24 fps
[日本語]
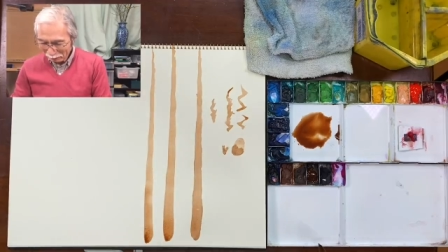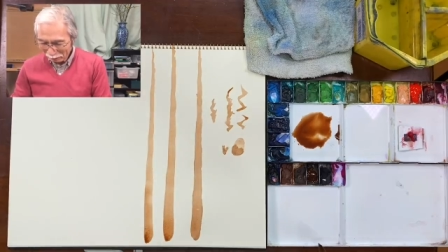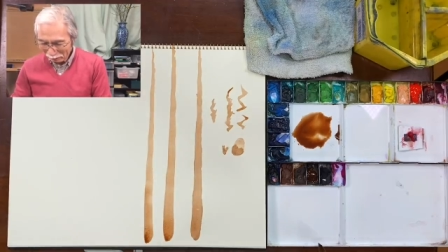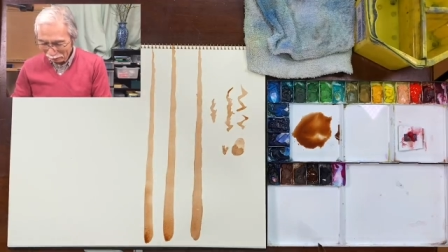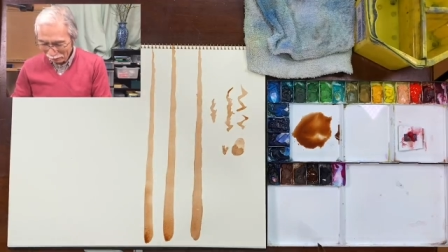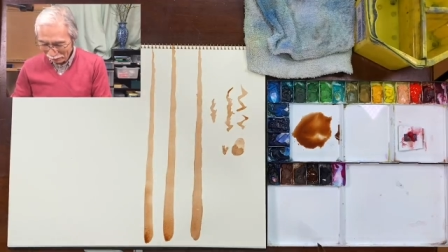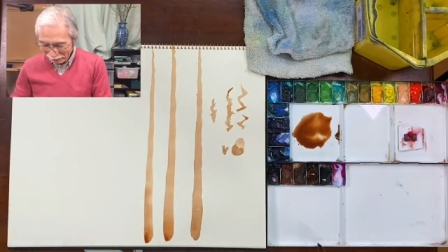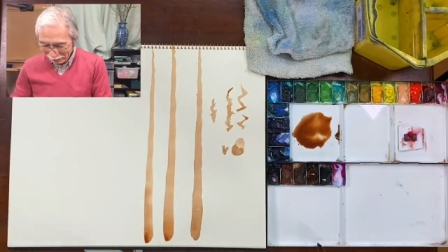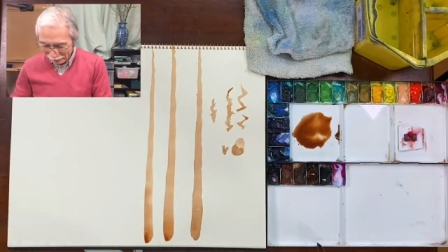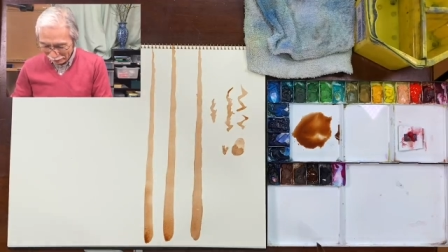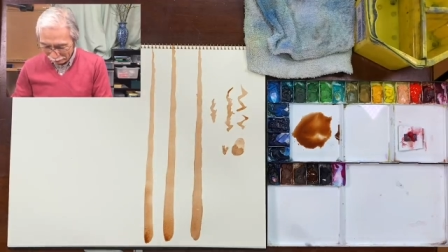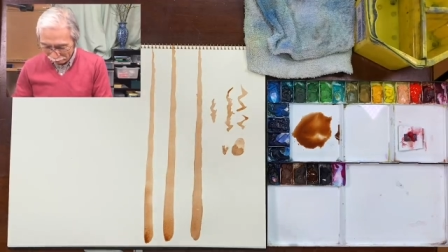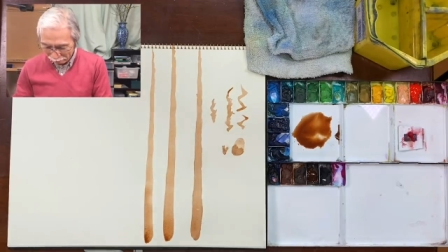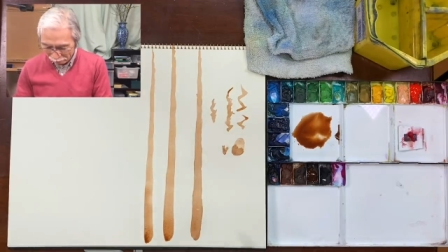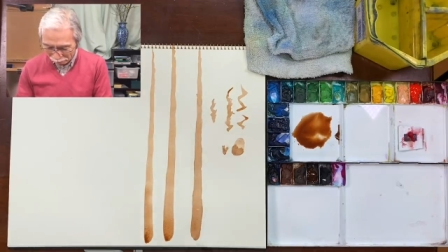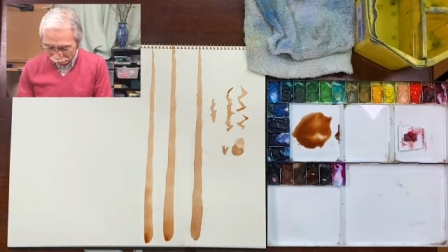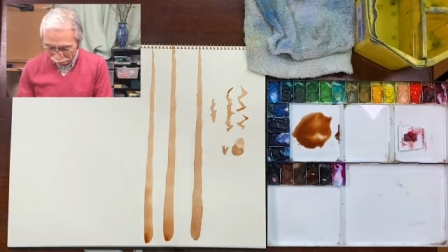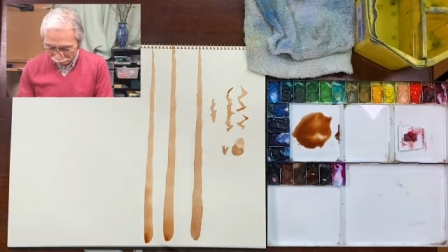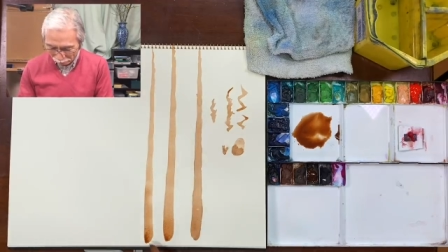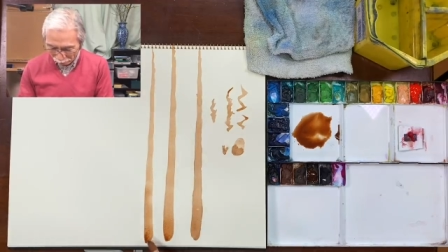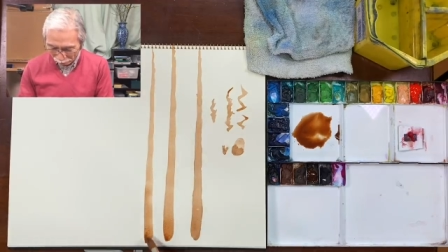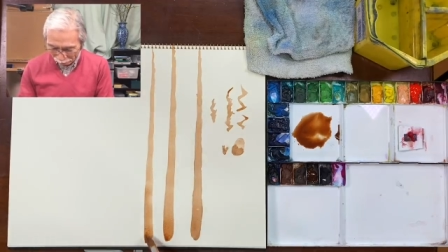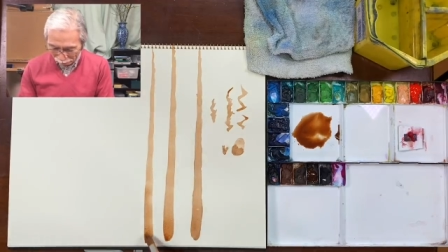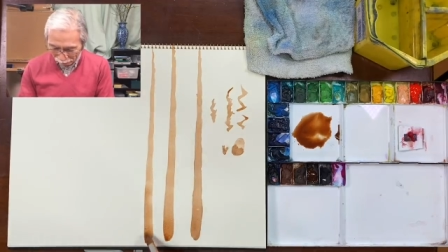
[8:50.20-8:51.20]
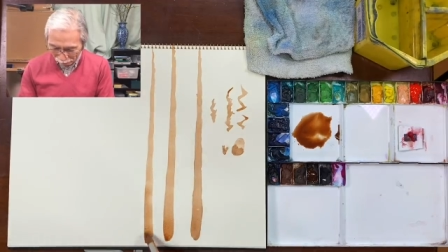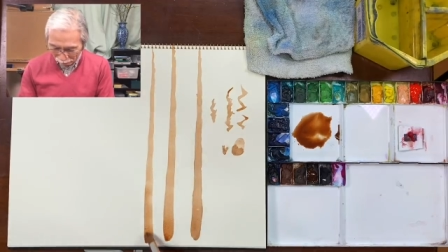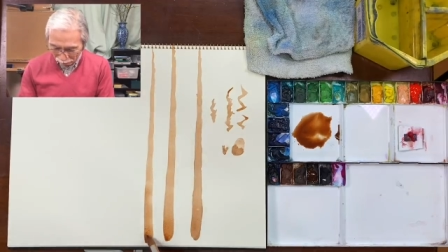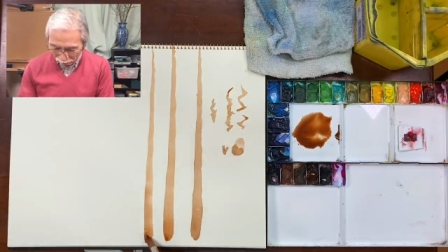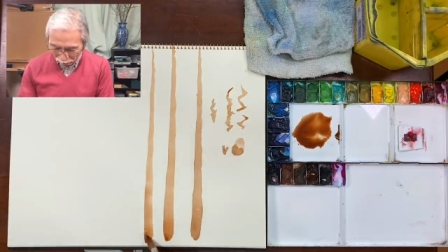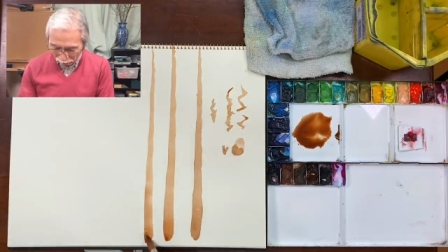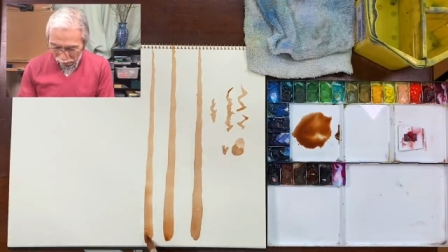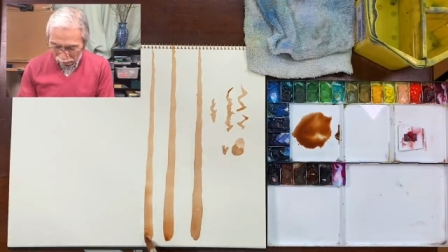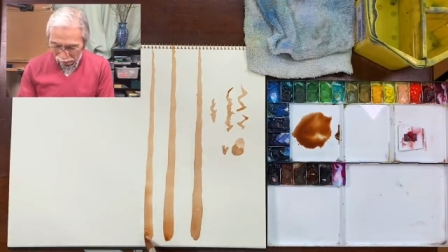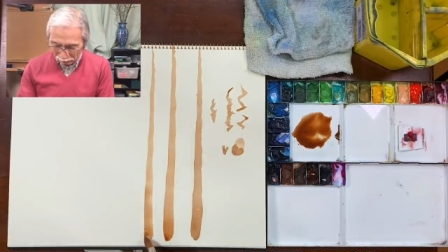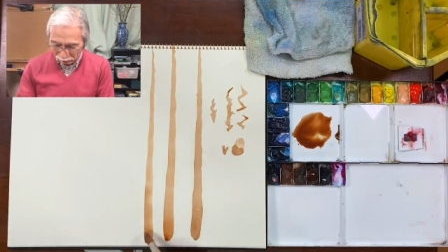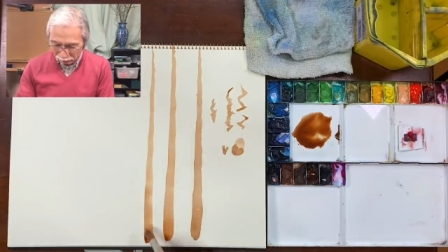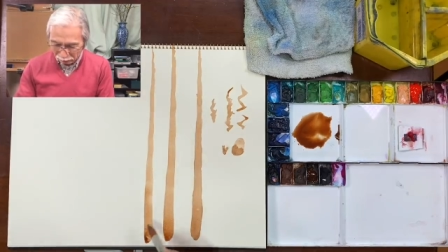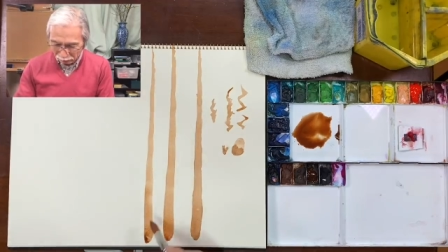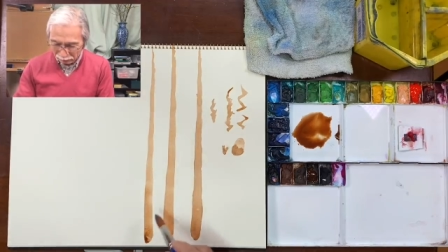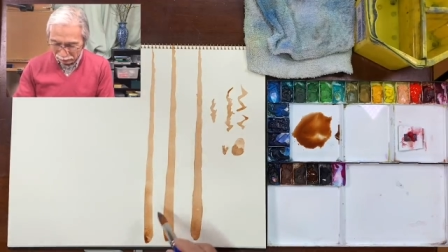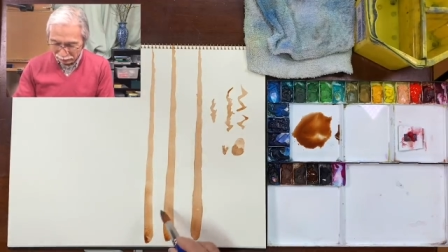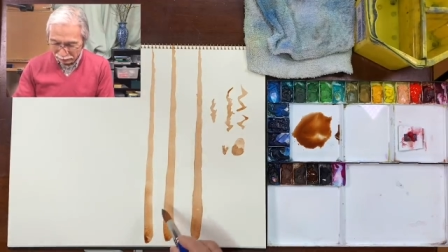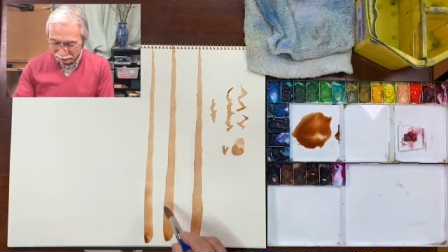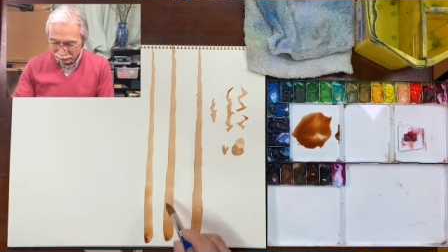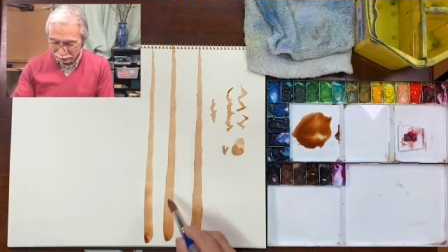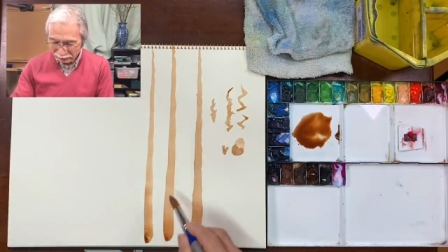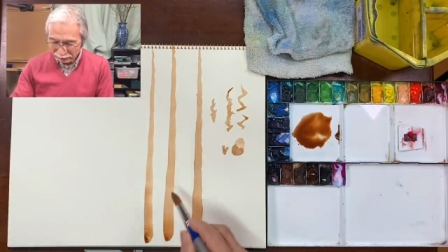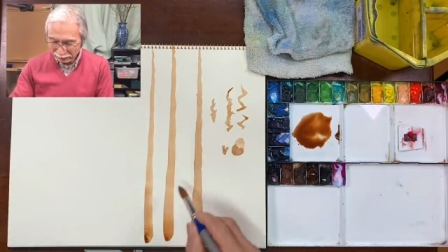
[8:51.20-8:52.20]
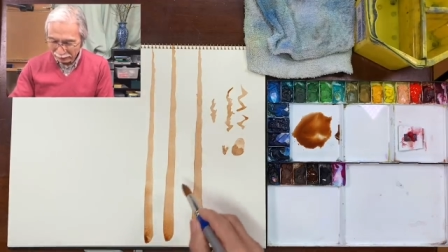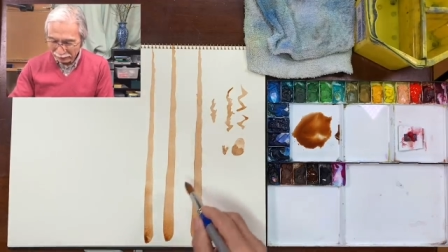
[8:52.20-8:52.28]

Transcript: これはね、あの、